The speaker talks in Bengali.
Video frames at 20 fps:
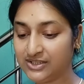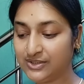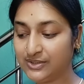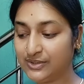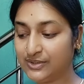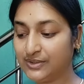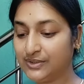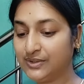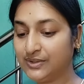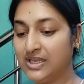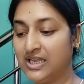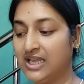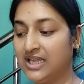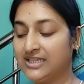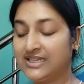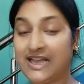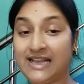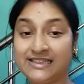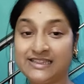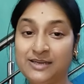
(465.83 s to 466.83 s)
তো
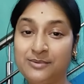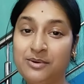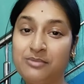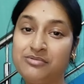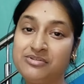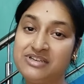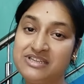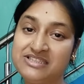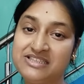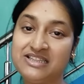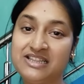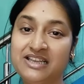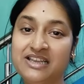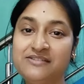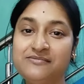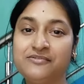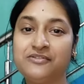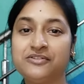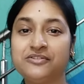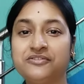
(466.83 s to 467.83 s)
ডাক্তারবাবু নিজে
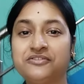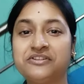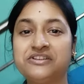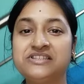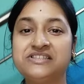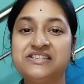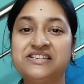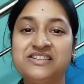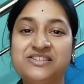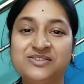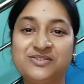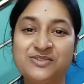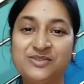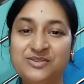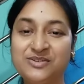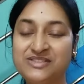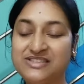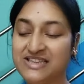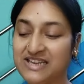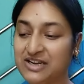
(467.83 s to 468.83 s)
থেকেই ফোন করে জিজ্ঞেস
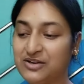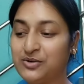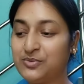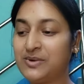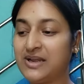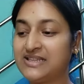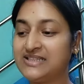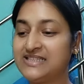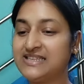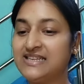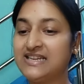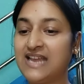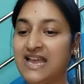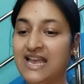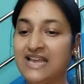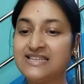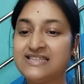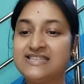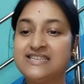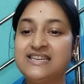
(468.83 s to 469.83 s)
করলো যে কেরম আছি না
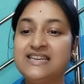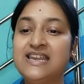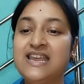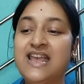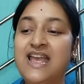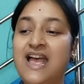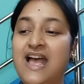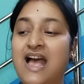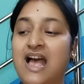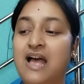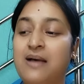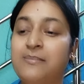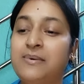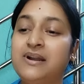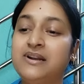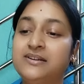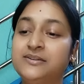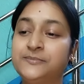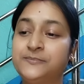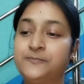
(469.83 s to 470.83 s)
আছি
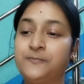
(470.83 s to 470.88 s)
আবার